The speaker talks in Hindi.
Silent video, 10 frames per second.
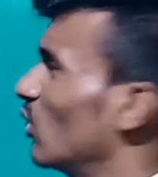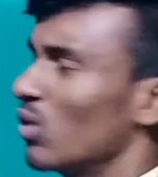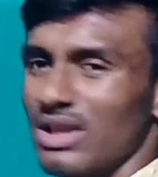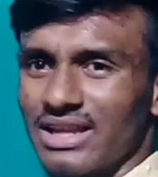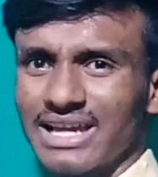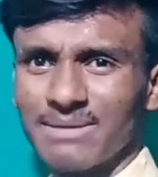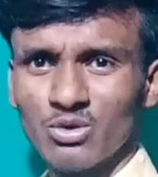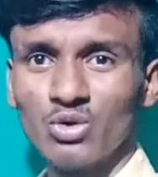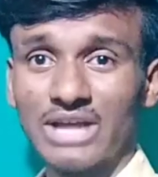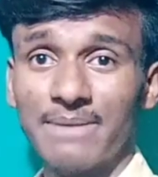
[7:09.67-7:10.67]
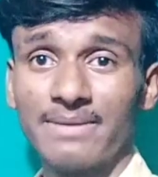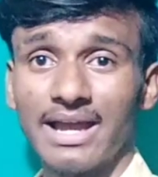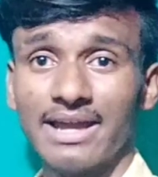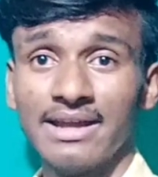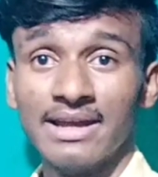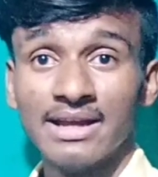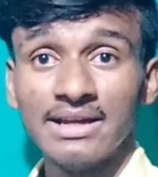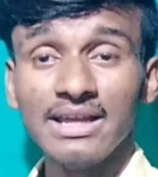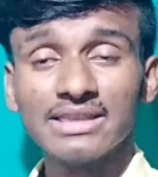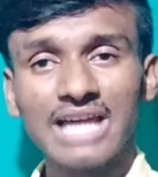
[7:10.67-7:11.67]
ब्लू कलर का है ब्लू टाइप का है
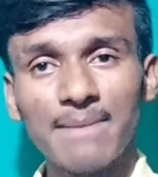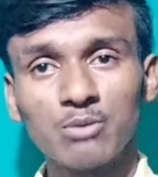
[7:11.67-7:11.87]
ठीक है तो